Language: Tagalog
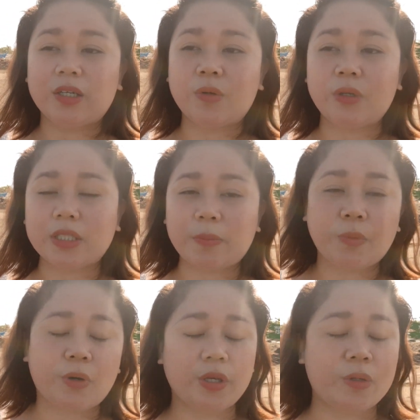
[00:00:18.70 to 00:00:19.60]
kung isa
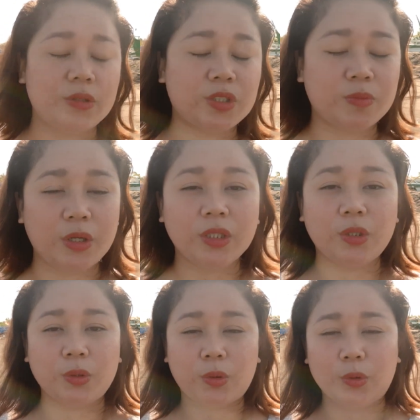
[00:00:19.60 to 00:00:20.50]
po kayong small
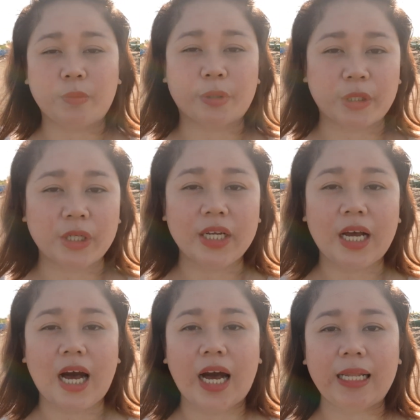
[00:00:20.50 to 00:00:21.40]
YouTuber,
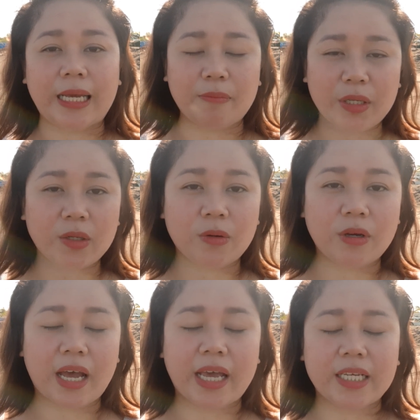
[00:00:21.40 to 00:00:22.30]
uh, let me know
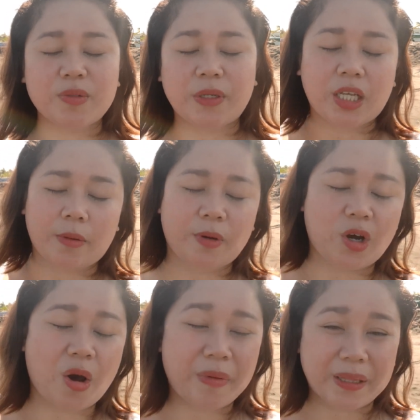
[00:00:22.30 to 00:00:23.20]
guys. Pwede kayo
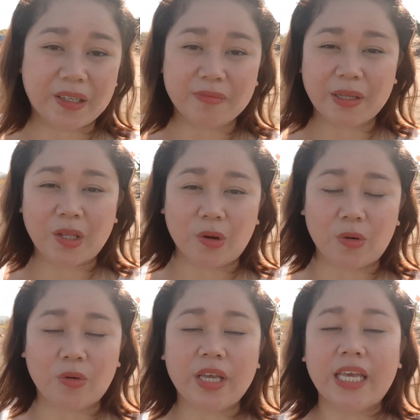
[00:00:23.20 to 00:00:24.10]
mag-comment down
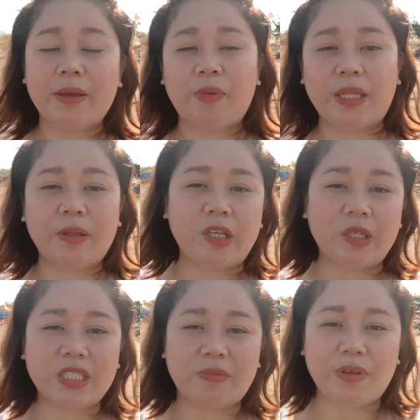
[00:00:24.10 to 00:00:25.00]
below. Pwede
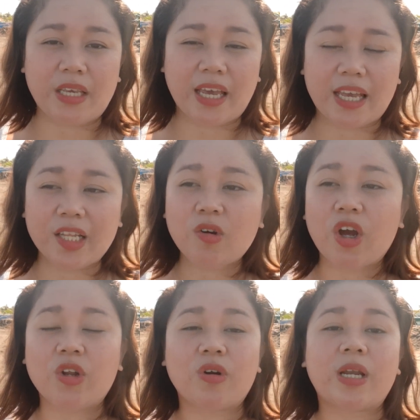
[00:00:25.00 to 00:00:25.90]
niyong sabihin kung
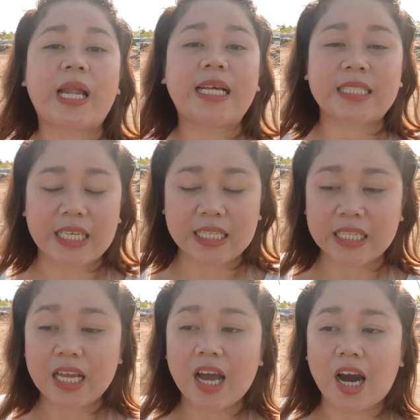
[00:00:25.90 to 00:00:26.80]
anong klaseng
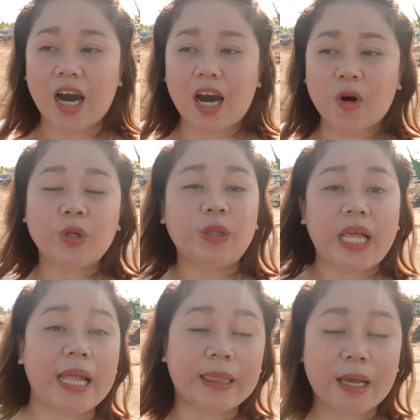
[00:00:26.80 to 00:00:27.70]
uh,
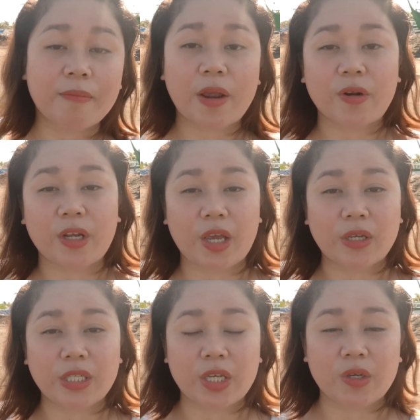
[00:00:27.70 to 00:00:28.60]
content ang meron kayo
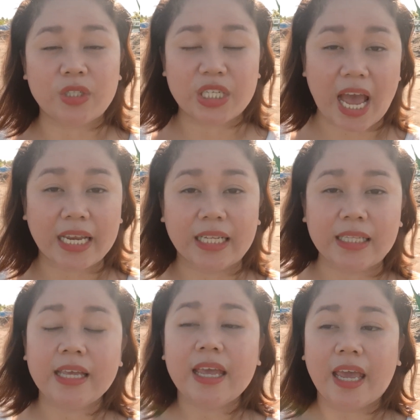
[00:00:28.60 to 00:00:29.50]
sa inyong channel.
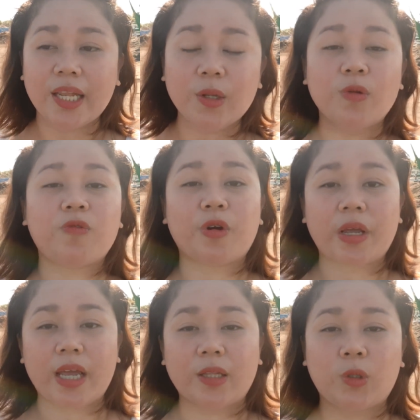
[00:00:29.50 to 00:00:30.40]
And don't
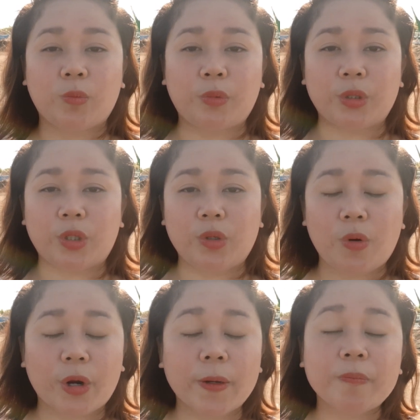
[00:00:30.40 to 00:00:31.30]
forget to put
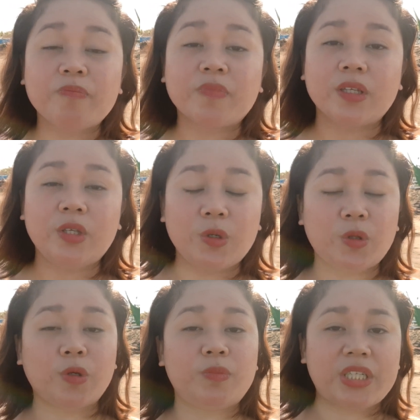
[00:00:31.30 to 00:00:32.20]
your
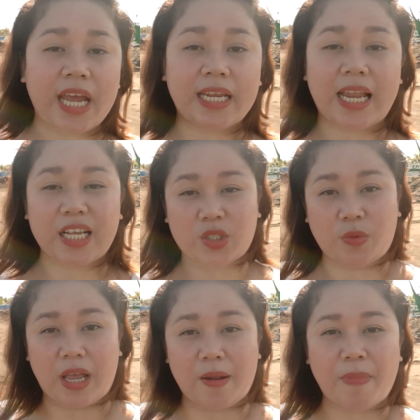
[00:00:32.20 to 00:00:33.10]
YouTube channel as
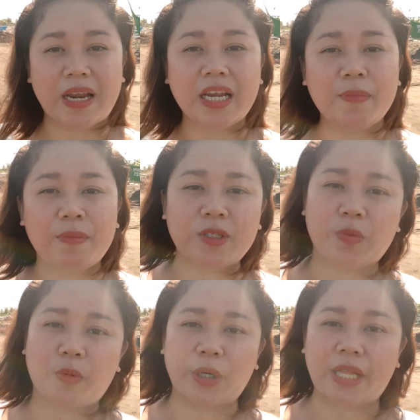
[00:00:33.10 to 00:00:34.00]
well para naman
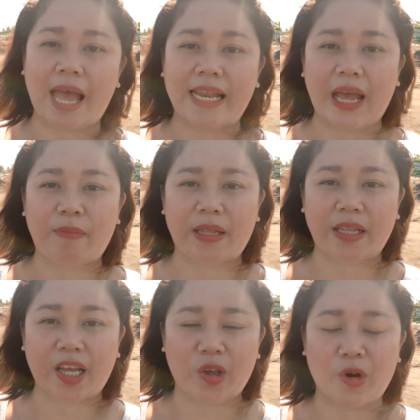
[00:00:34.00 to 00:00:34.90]
masuportahan namin
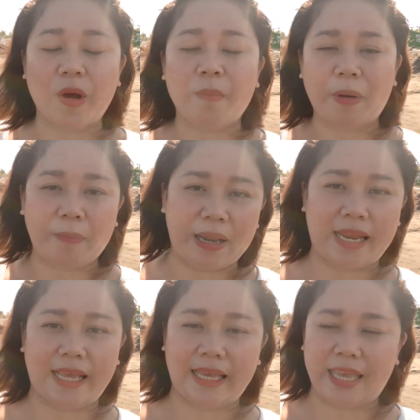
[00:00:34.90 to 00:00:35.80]
kayo
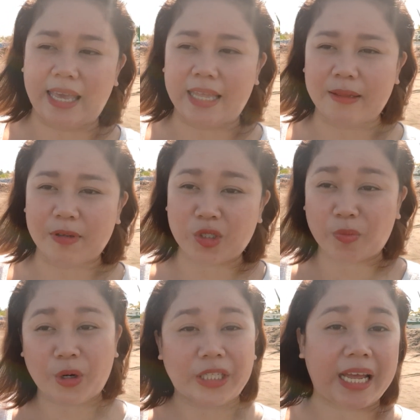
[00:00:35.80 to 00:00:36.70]
pabalik and
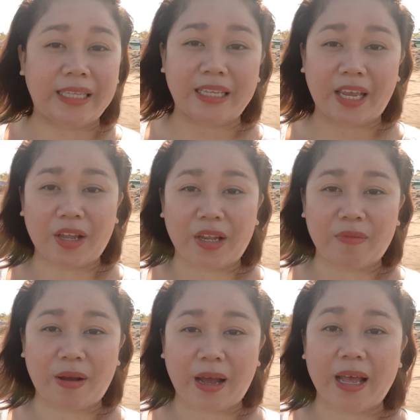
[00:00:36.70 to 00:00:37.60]
masuportahan din kayo ng
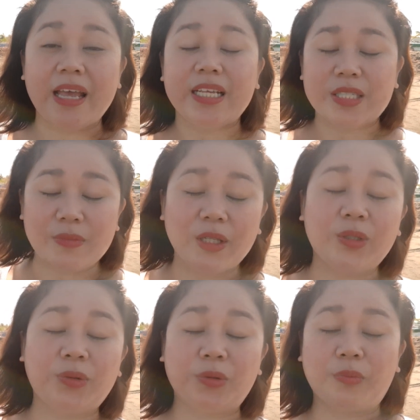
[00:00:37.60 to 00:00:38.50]
mga small
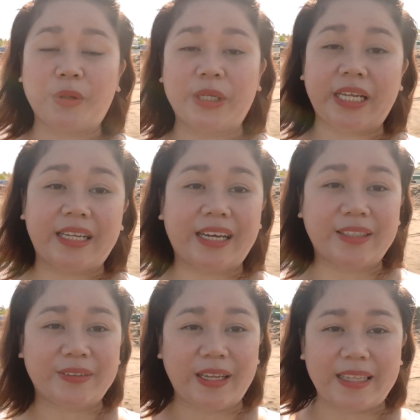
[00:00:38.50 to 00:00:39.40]
YouTuber din na
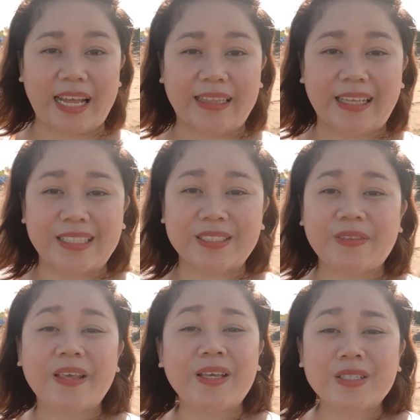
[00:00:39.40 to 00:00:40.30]
katulad natin. So
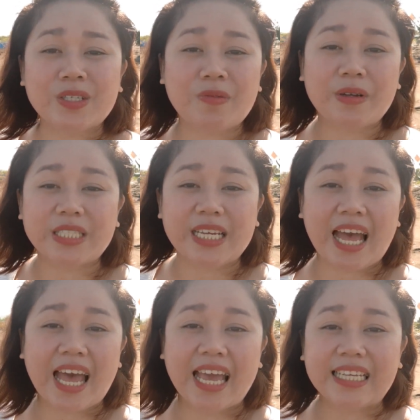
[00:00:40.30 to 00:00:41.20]
thank you so much
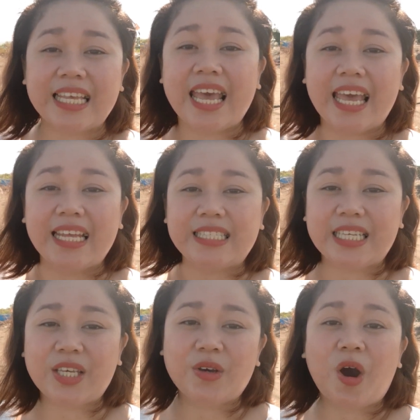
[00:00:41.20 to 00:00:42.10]
guys and
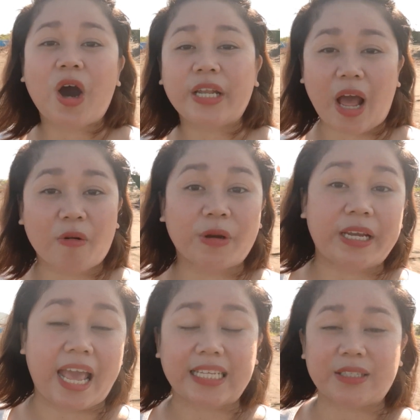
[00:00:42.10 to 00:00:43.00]
see you on our
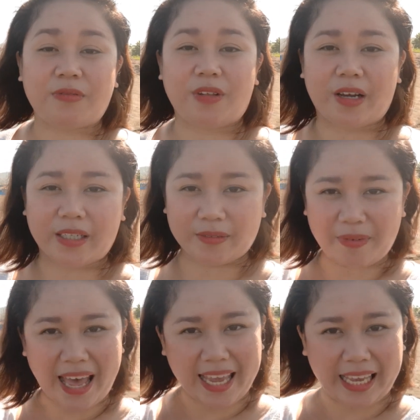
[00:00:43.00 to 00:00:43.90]
next vlog.
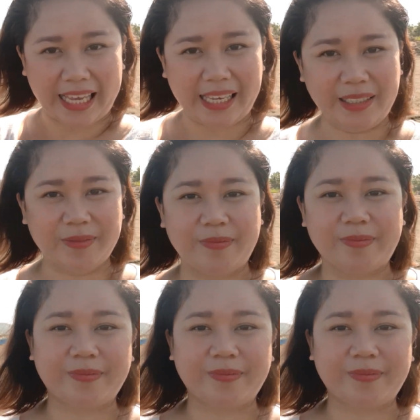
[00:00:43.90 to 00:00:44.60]
Bye!